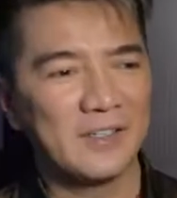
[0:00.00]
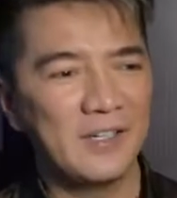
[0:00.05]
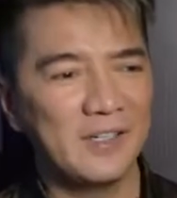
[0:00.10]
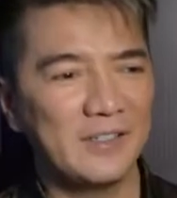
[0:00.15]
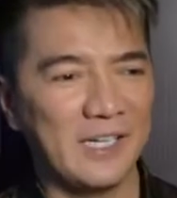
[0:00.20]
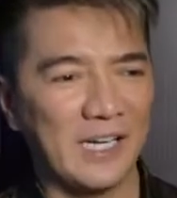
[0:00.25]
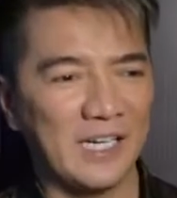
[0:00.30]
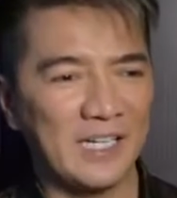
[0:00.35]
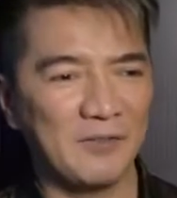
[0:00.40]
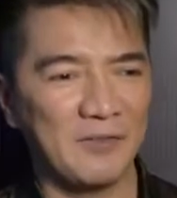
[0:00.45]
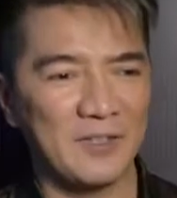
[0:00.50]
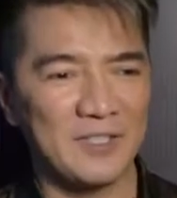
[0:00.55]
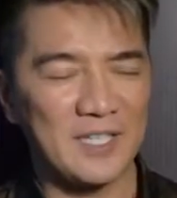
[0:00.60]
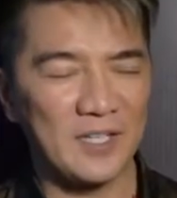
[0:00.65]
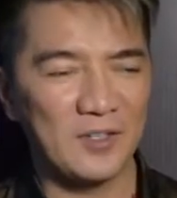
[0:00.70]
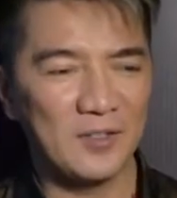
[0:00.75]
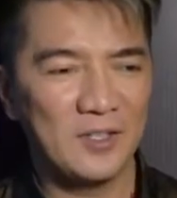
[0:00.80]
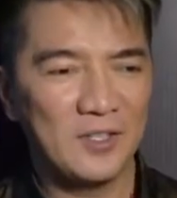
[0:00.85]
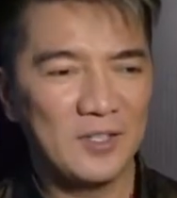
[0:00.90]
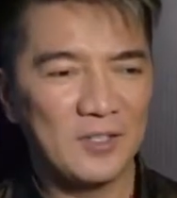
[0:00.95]
đơn giản là vì
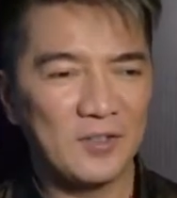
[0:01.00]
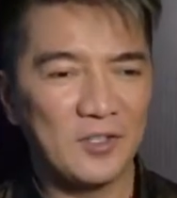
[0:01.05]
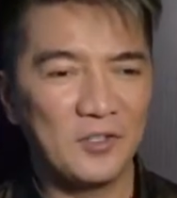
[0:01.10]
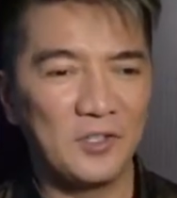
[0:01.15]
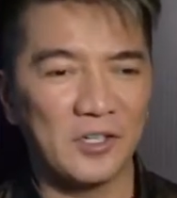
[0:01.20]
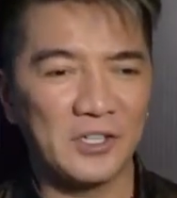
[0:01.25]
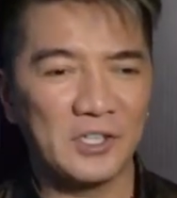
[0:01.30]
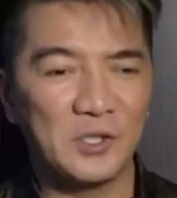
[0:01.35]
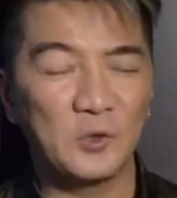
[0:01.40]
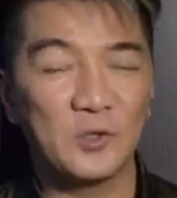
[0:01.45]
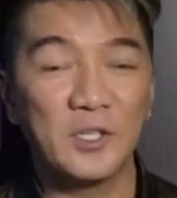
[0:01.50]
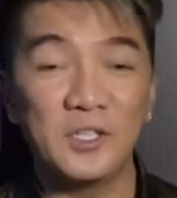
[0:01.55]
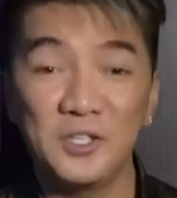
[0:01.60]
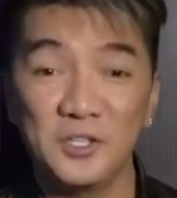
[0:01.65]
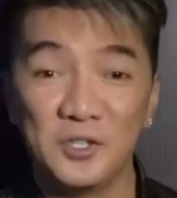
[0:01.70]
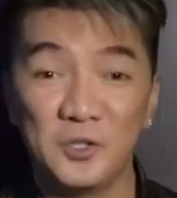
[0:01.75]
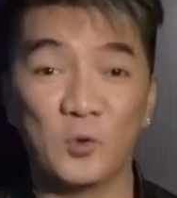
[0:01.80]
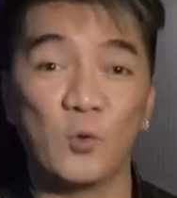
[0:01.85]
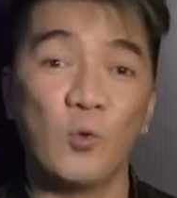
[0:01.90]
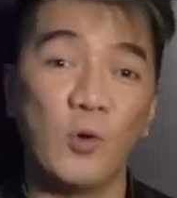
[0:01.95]
sao nó được yêu thích
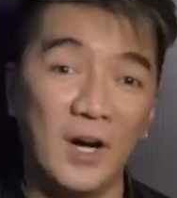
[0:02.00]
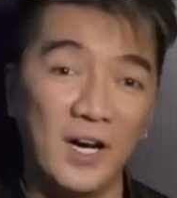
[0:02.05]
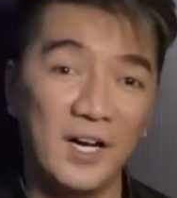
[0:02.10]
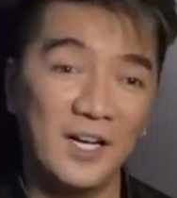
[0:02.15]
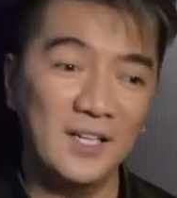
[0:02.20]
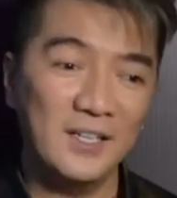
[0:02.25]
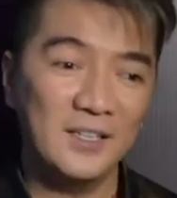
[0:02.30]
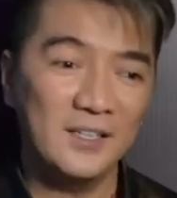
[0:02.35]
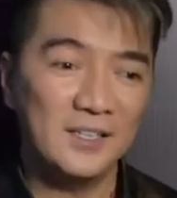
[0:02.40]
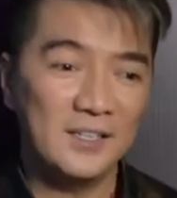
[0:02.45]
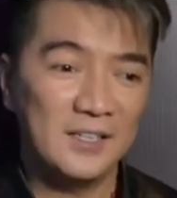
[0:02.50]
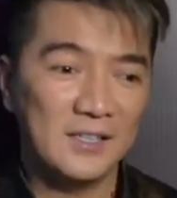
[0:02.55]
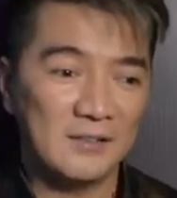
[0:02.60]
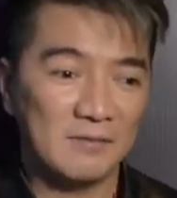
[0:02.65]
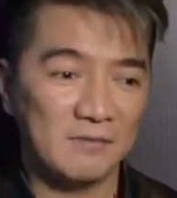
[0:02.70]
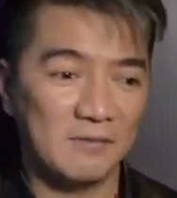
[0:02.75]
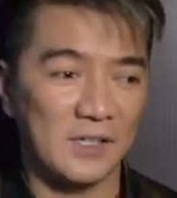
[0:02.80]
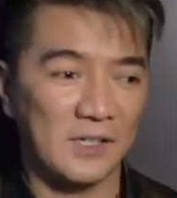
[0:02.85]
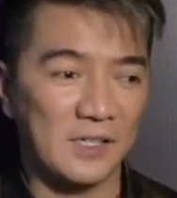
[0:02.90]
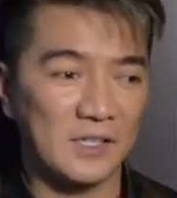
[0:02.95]
nhiều quá
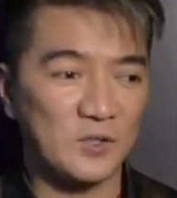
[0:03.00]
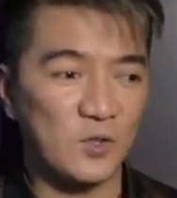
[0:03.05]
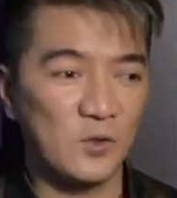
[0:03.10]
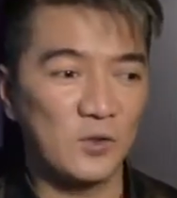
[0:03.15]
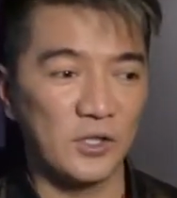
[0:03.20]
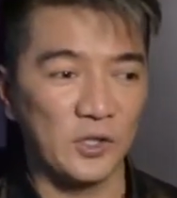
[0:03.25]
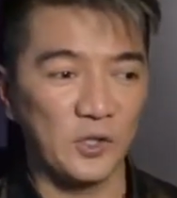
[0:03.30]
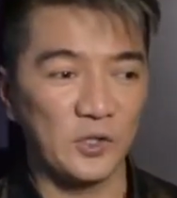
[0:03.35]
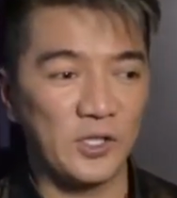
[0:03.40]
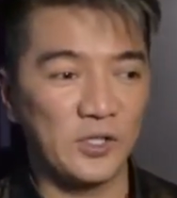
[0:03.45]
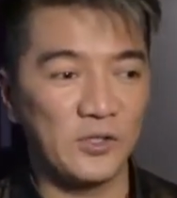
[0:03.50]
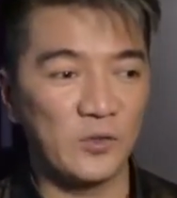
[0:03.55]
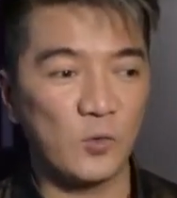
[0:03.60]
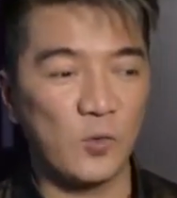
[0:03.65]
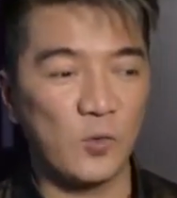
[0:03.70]
và cái số người yêu thích